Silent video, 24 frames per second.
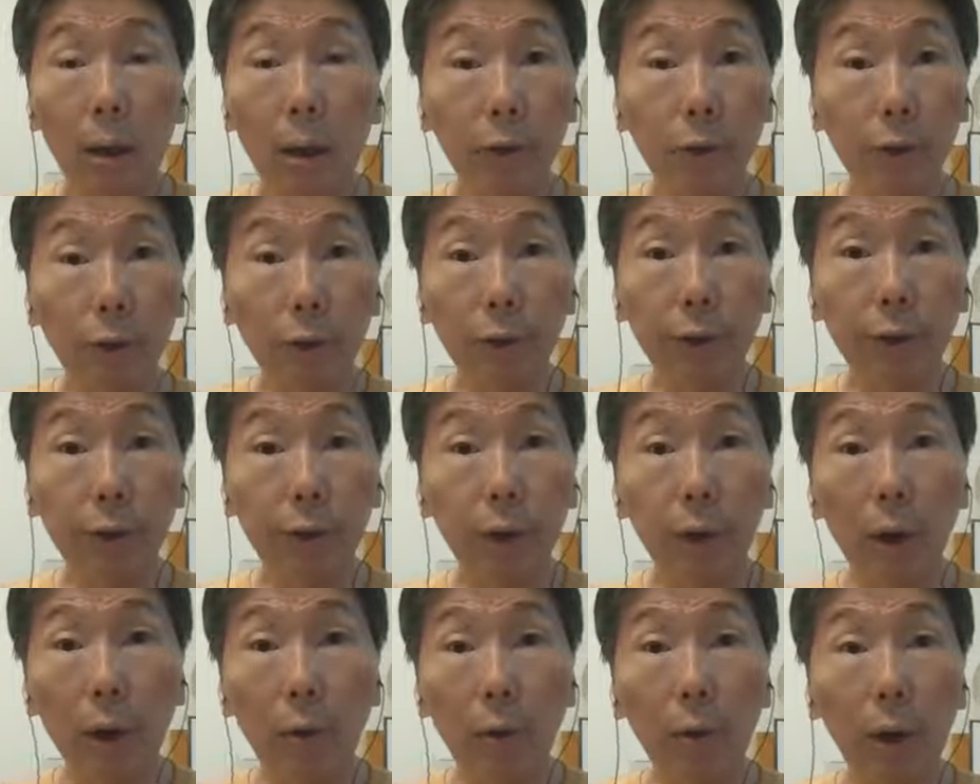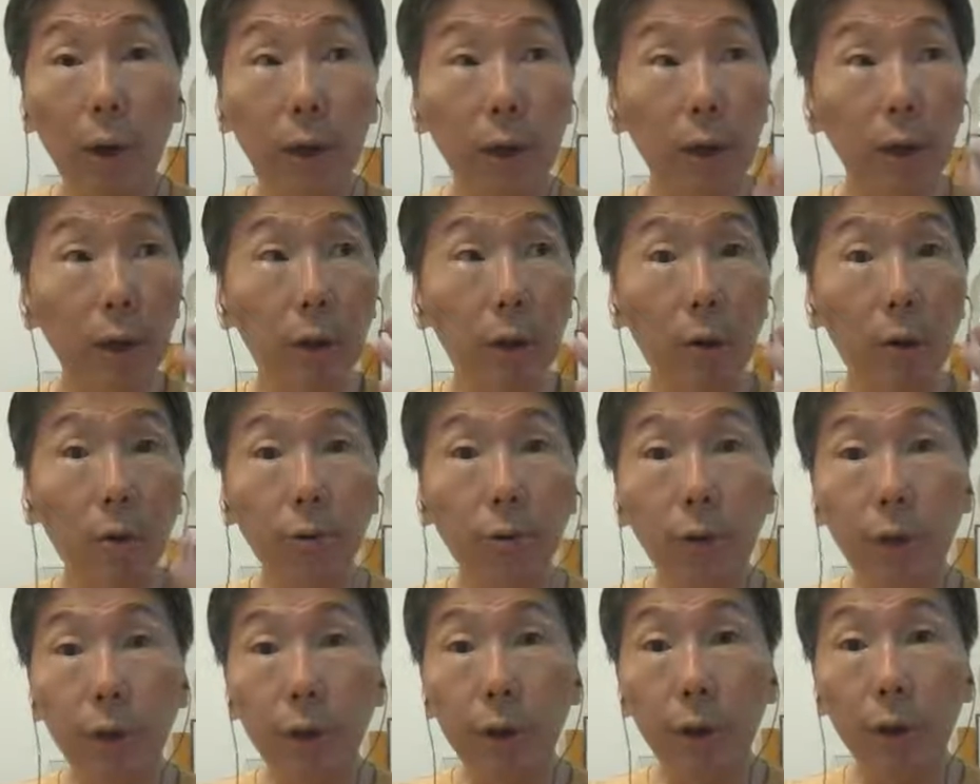哦说是这个问题，
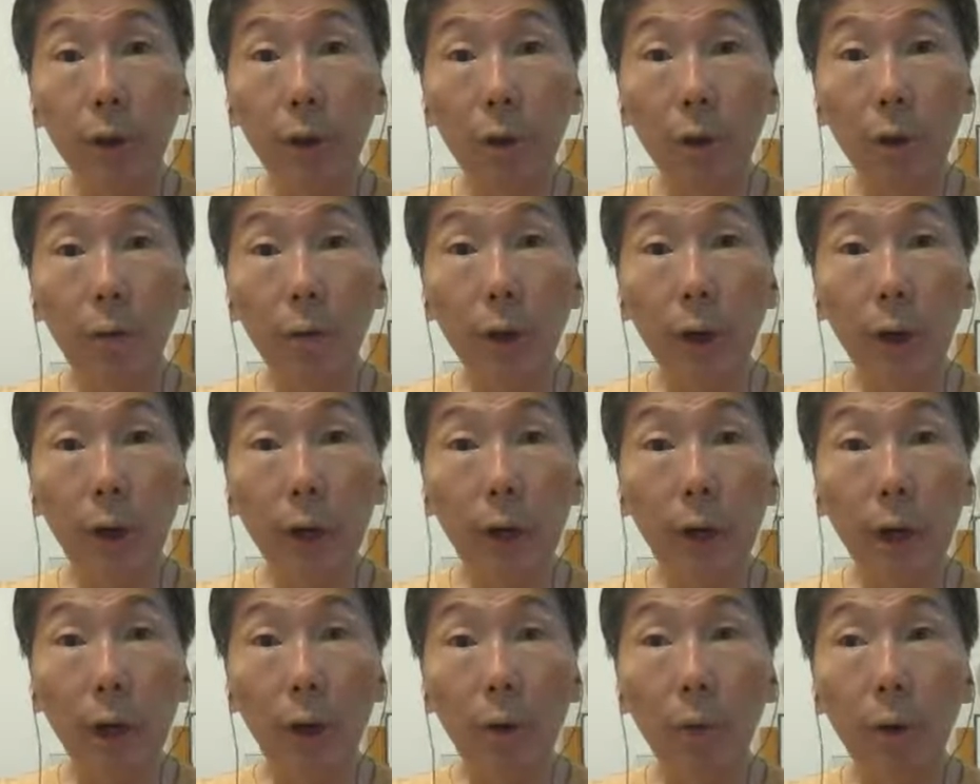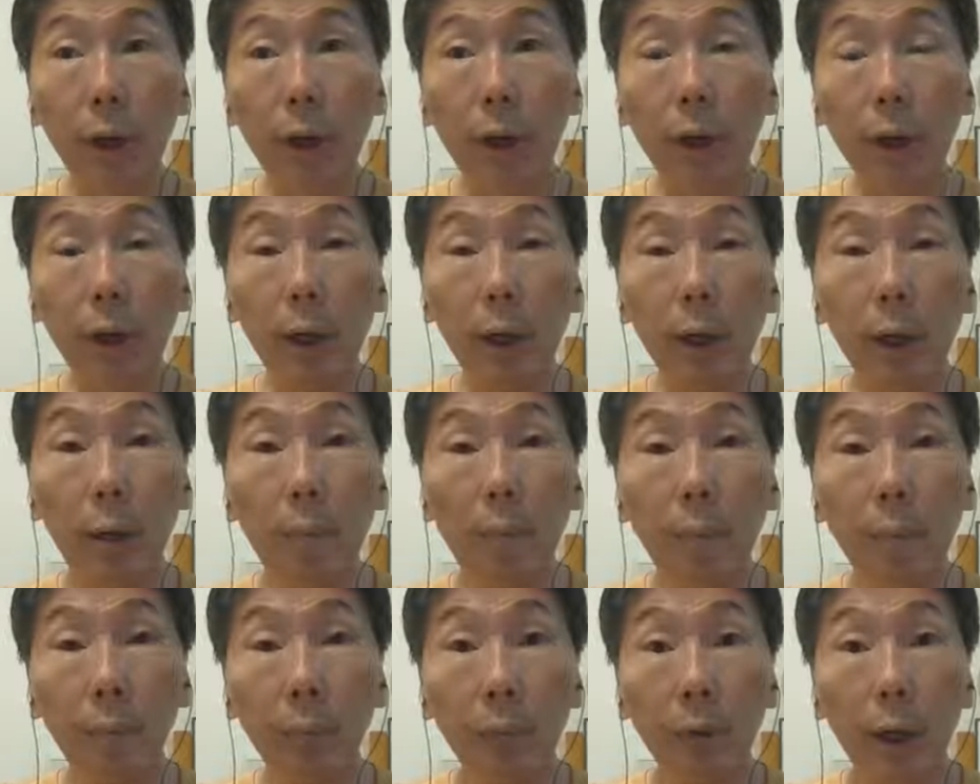通讯系统的问题，那个问题，
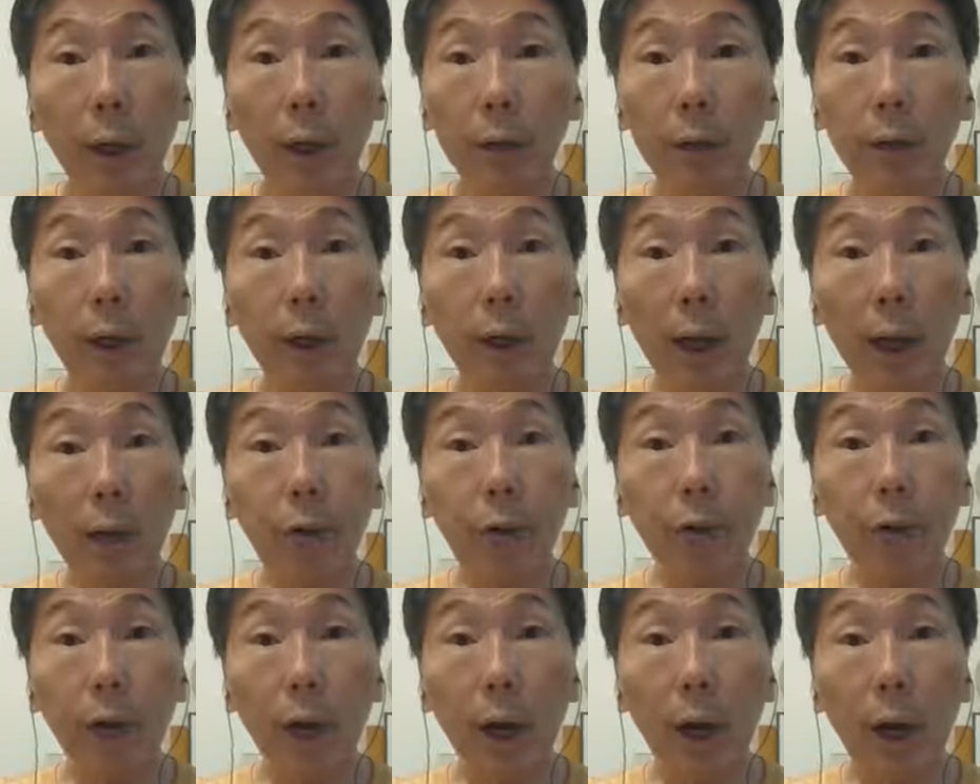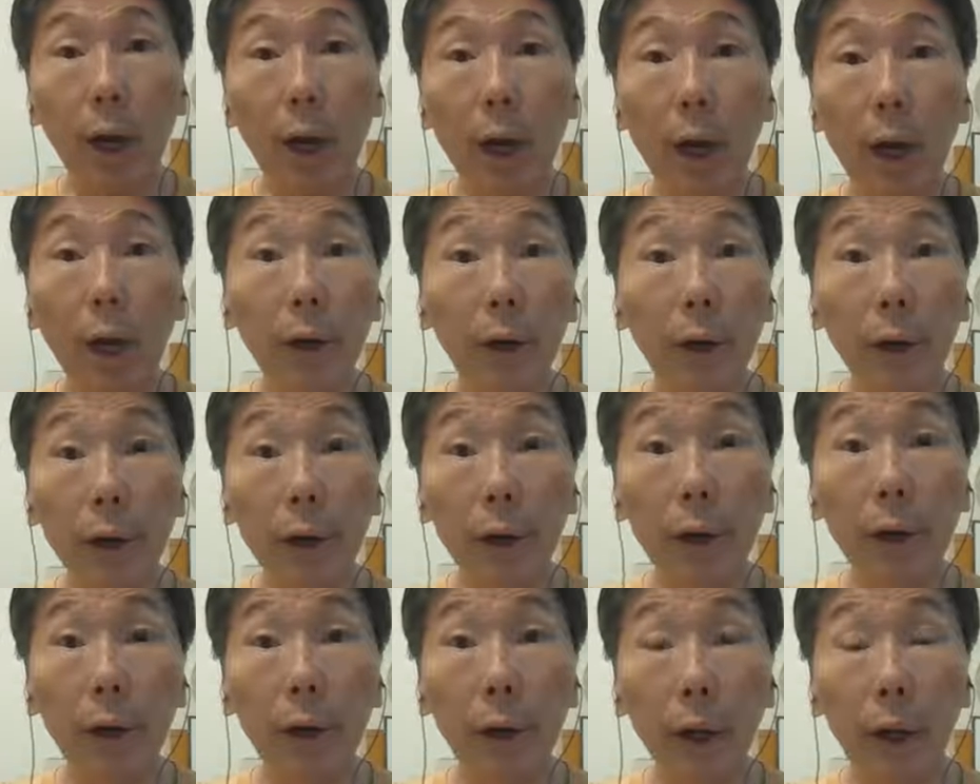现在几年了？二零
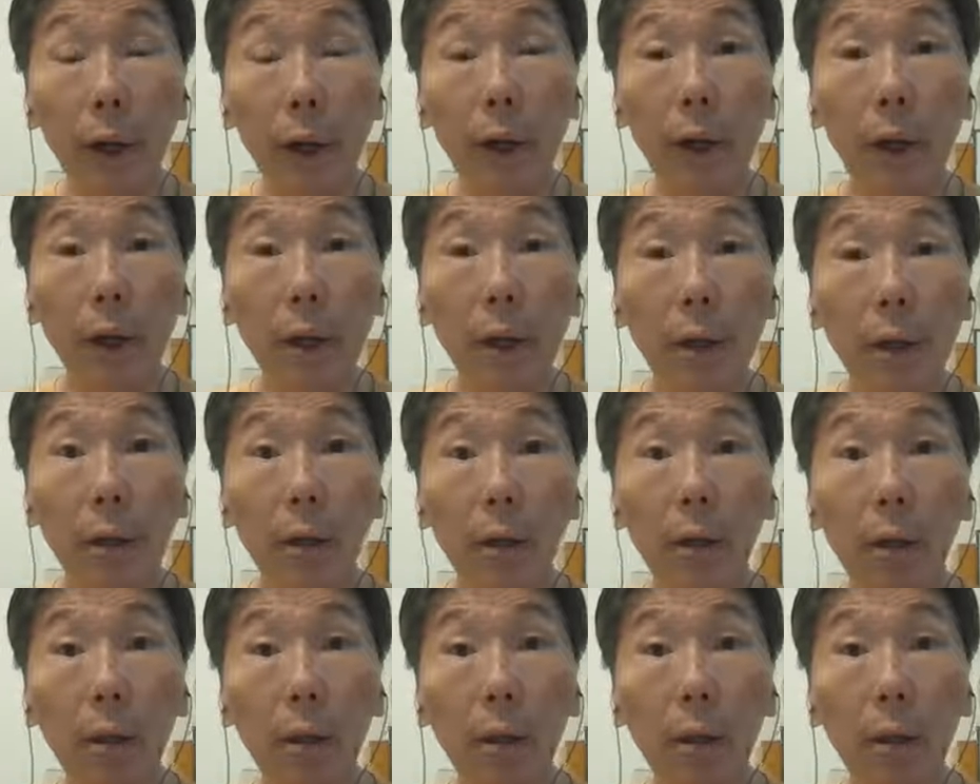二二年了，